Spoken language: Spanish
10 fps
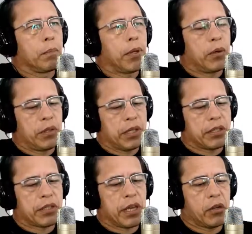¿Pero es
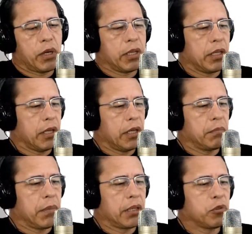necesario
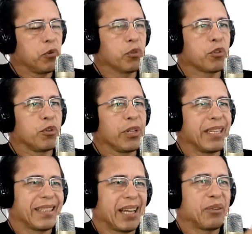adquirir más cursos
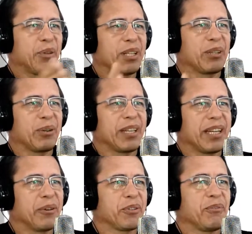estando dentro de
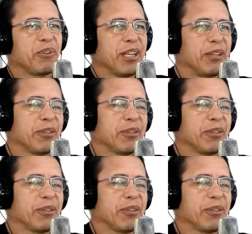Negocio Infinito?